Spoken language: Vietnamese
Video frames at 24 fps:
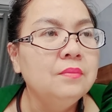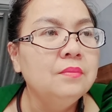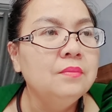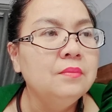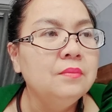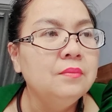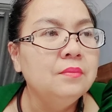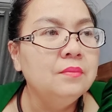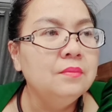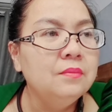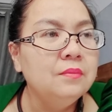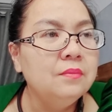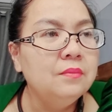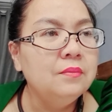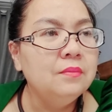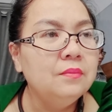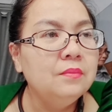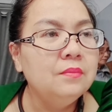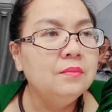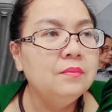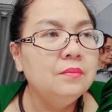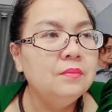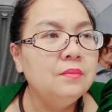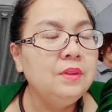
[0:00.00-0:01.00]
không có
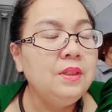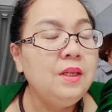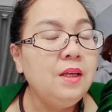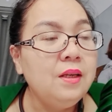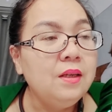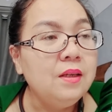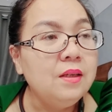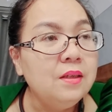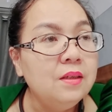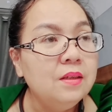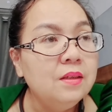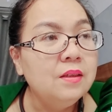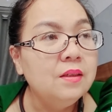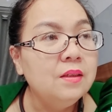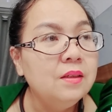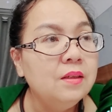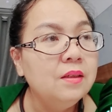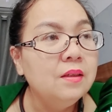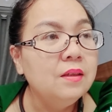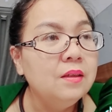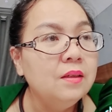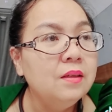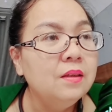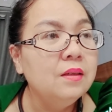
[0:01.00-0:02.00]
gì không
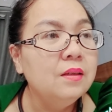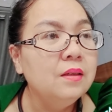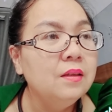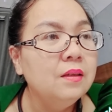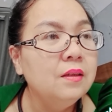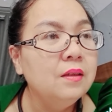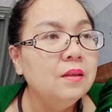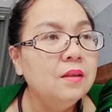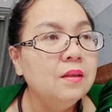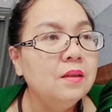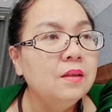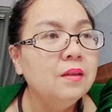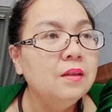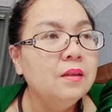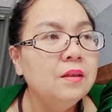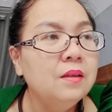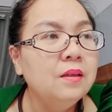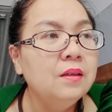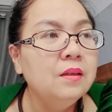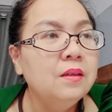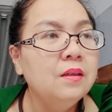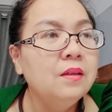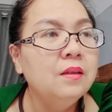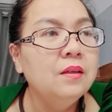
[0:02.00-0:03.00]
có cho cô máy nằm
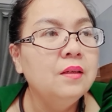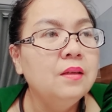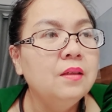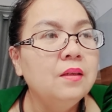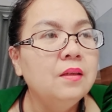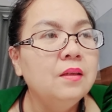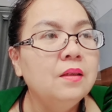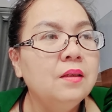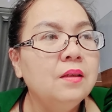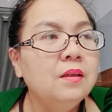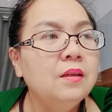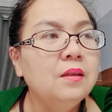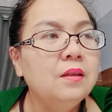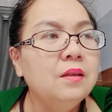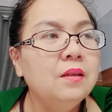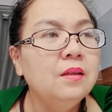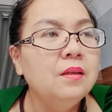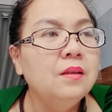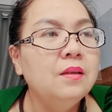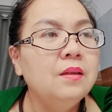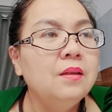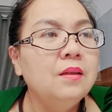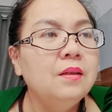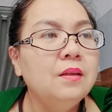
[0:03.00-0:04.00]
ở trong phòng chăm sóc đặc
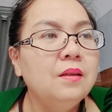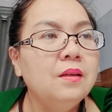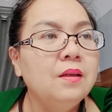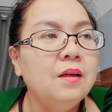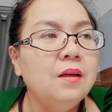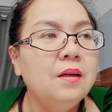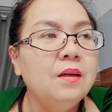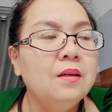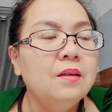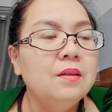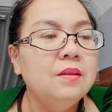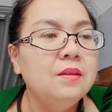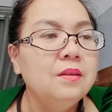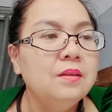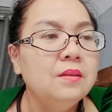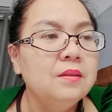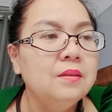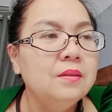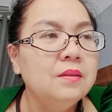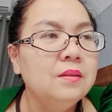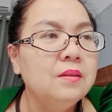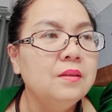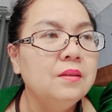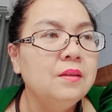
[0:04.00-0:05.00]
biệt đó. Ờ.
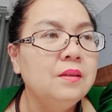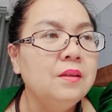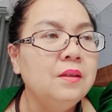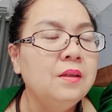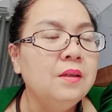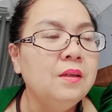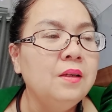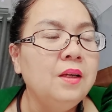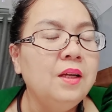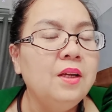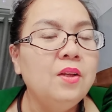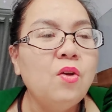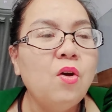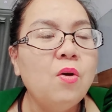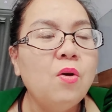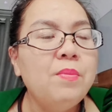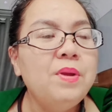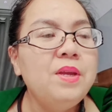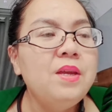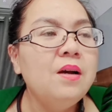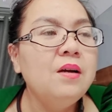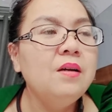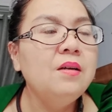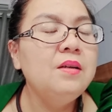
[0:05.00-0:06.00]
không có một cầm máy thì thôi
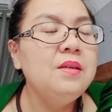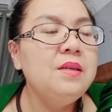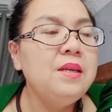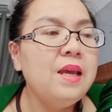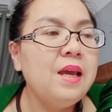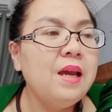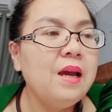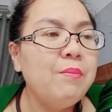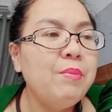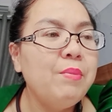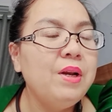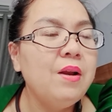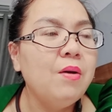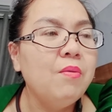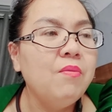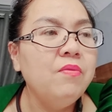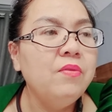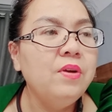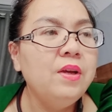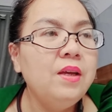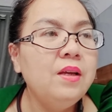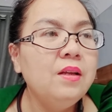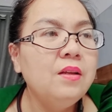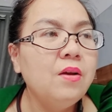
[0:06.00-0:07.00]
bây giờ người nhà mình động
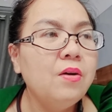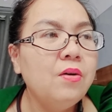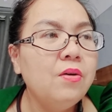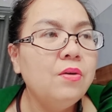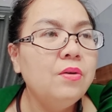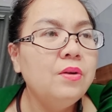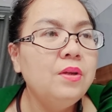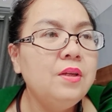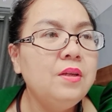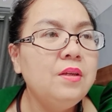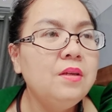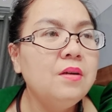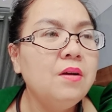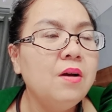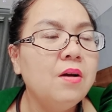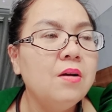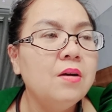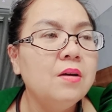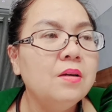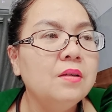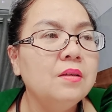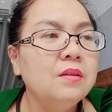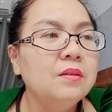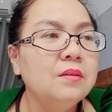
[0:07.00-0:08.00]
viên thôi chứ
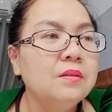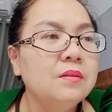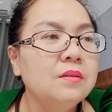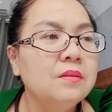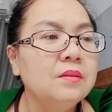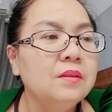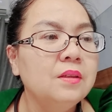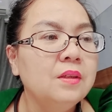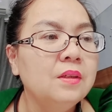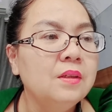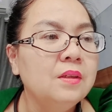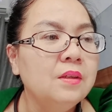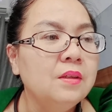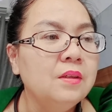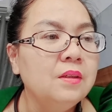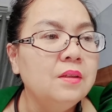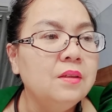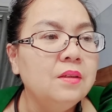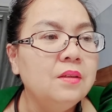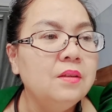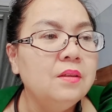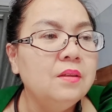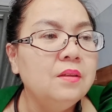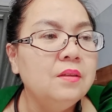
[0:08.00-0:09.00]
còn
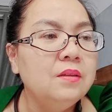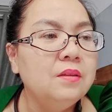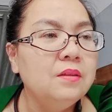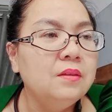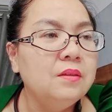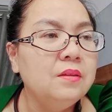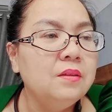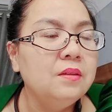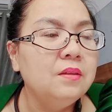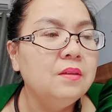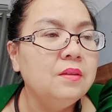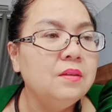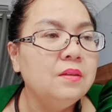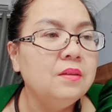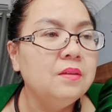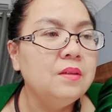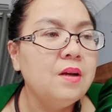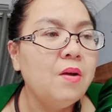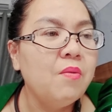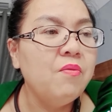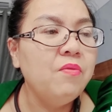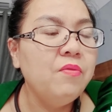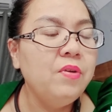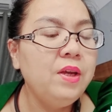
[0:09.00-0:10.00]
uh,
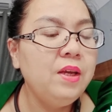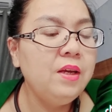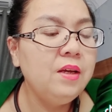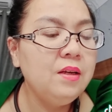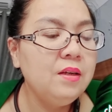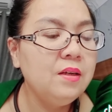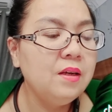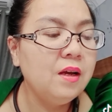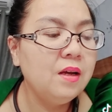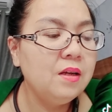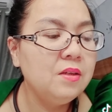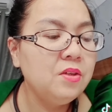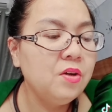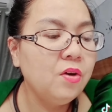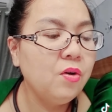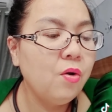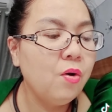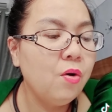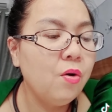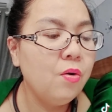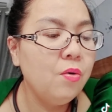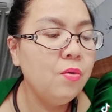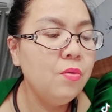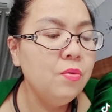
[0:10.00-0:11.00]
động viên à, cho
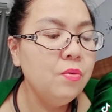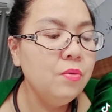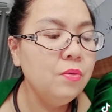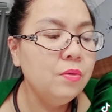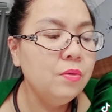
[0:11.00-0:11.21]
cổ